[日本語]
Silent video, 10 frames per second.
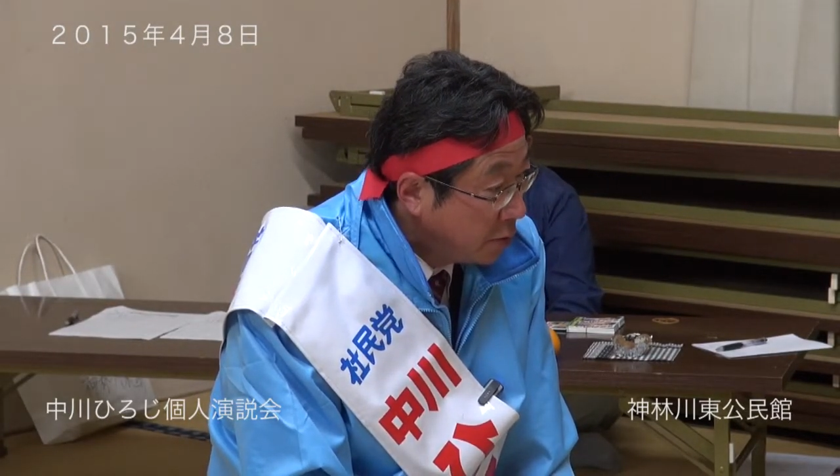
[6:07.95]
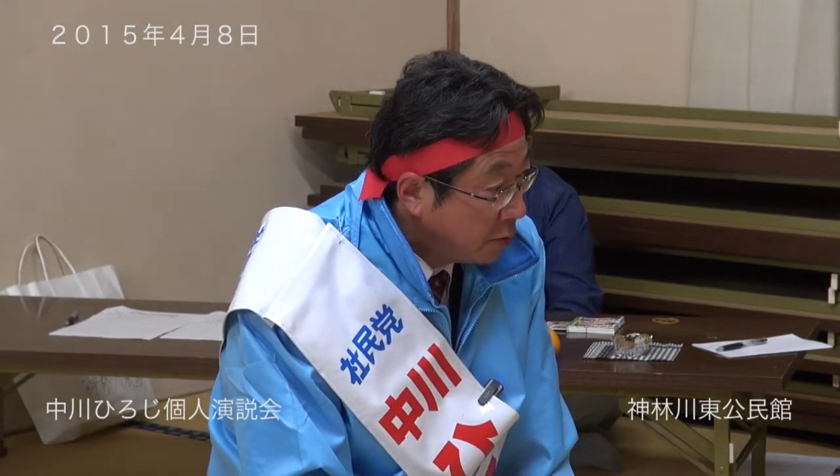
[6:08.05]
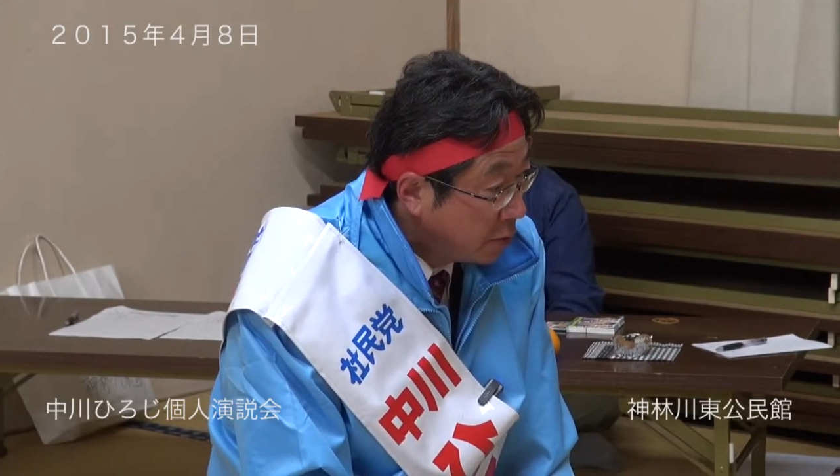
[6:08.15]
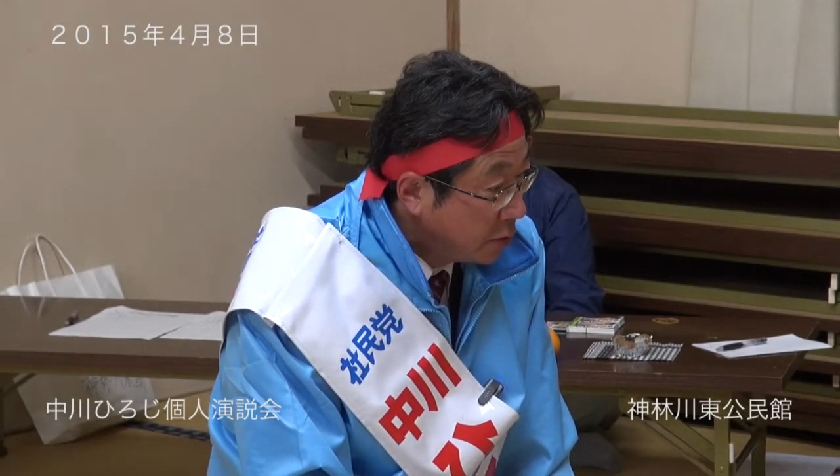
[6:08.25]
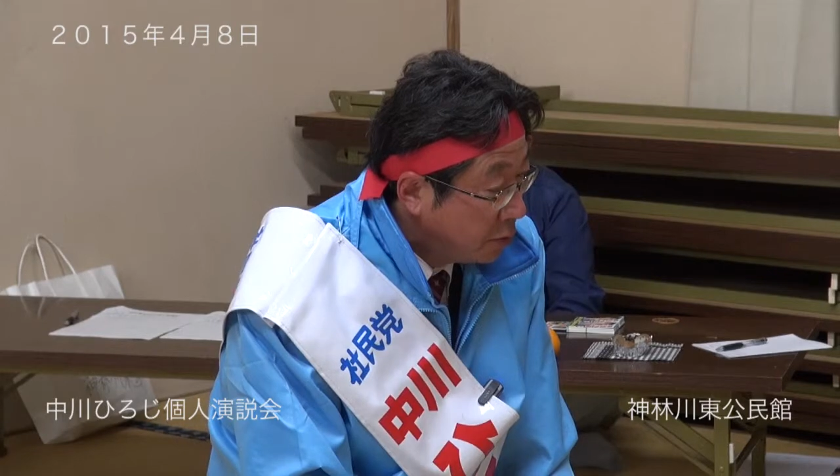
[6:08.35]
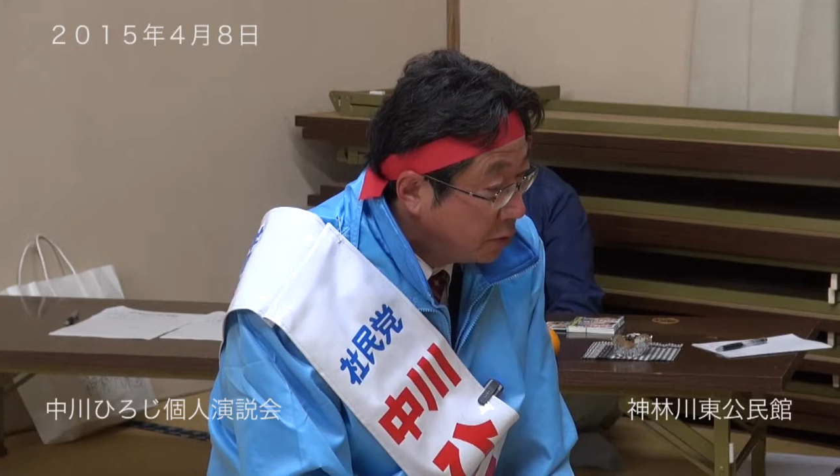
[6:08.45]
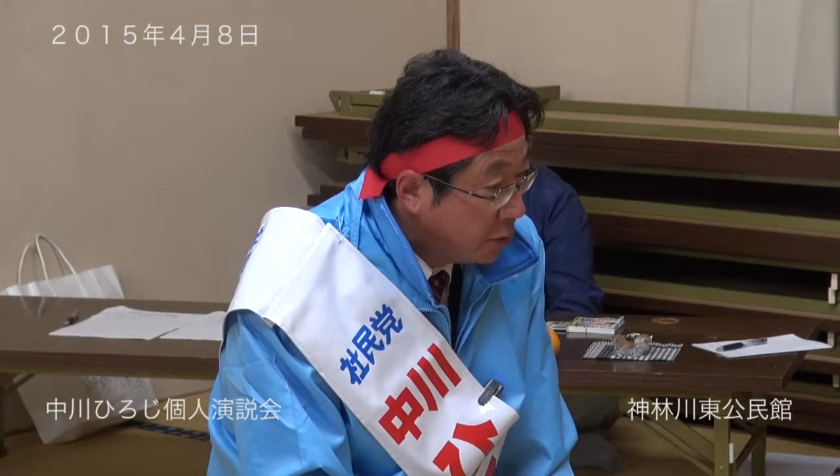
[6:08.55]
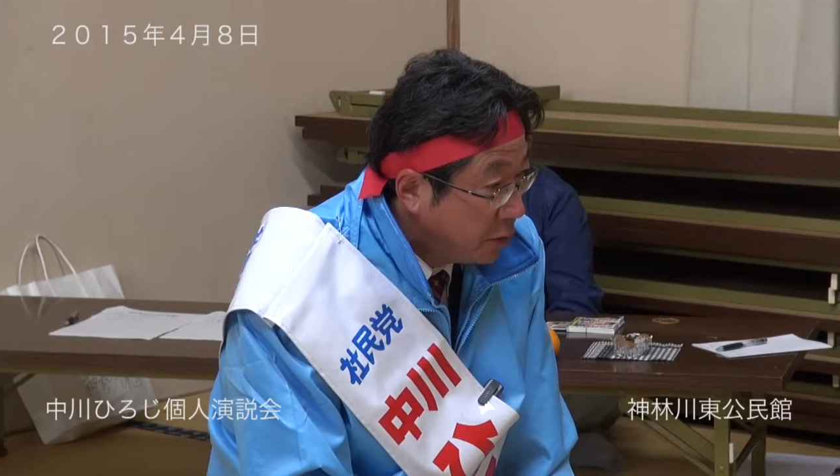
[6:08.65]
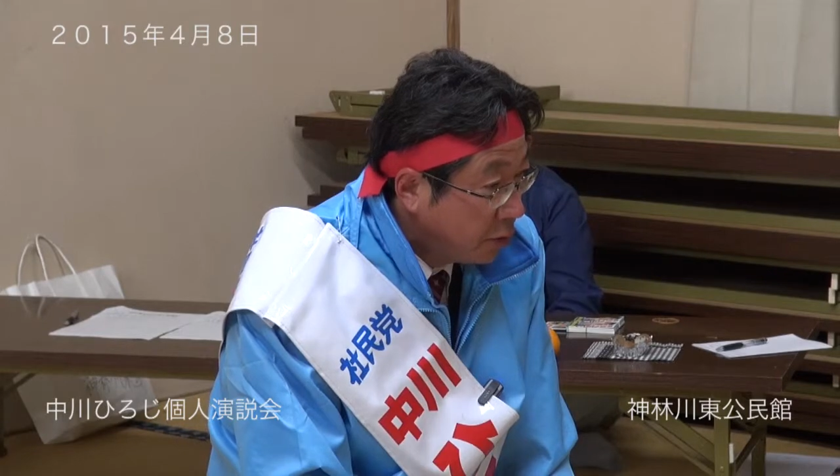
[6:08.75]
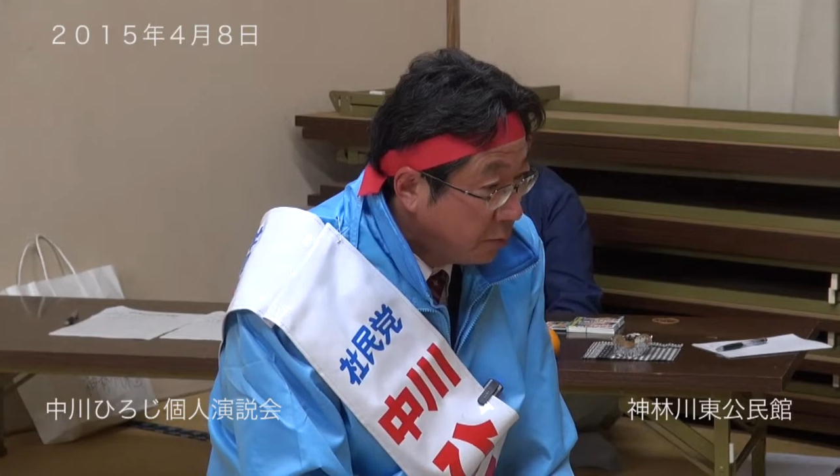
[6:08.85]
ようっていうふう
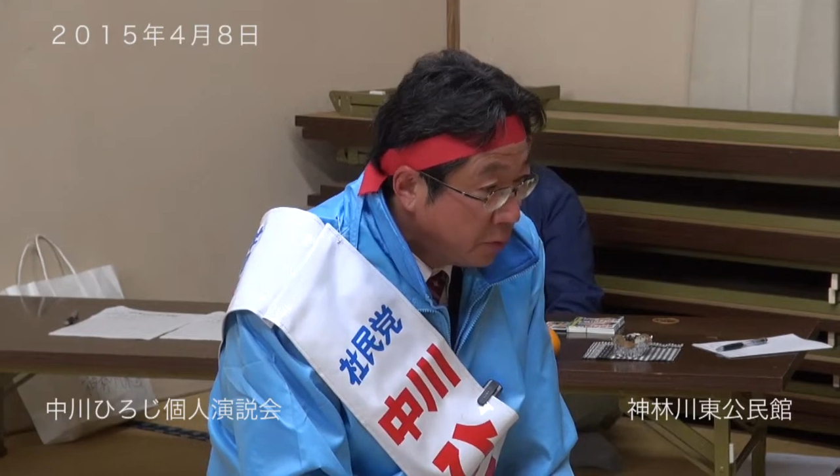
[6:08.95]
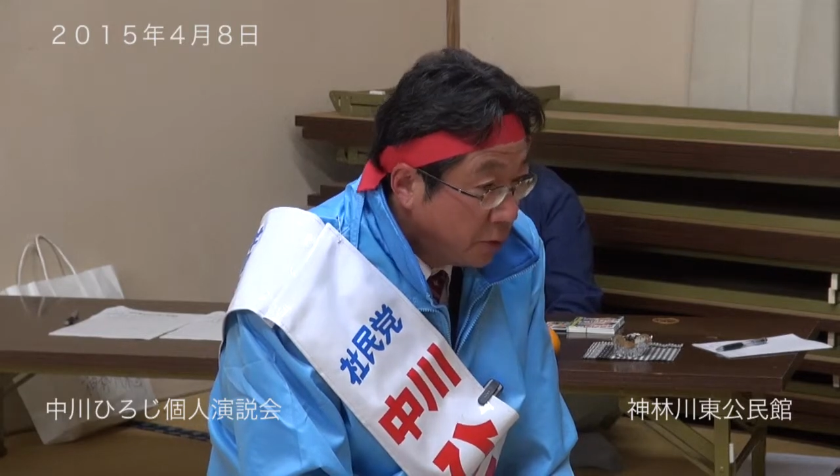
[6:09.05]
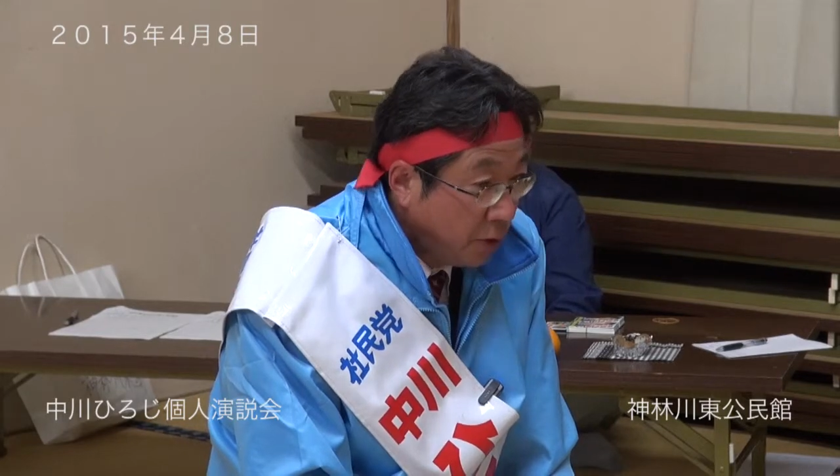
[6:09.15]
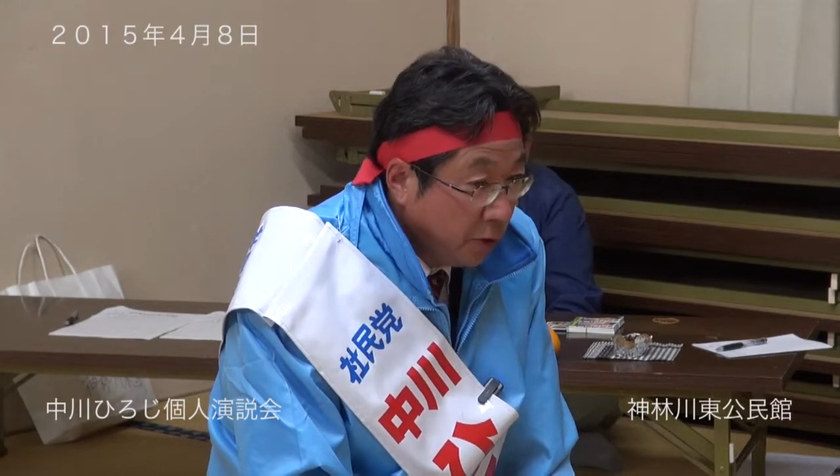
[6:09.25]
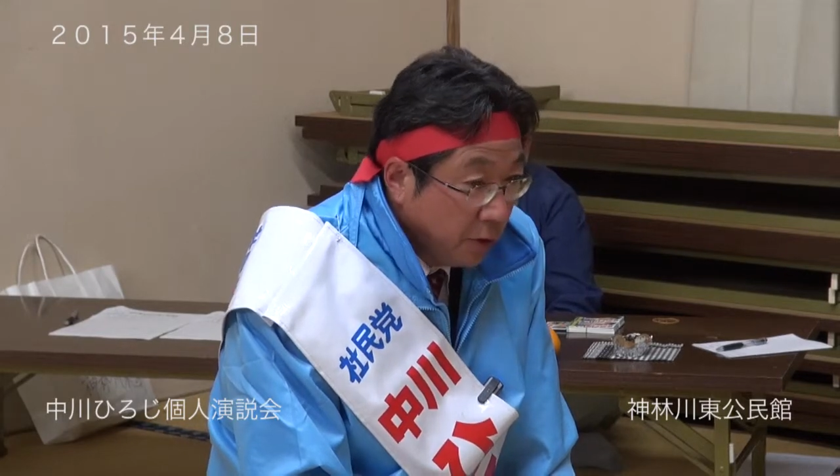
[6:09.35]
に言っても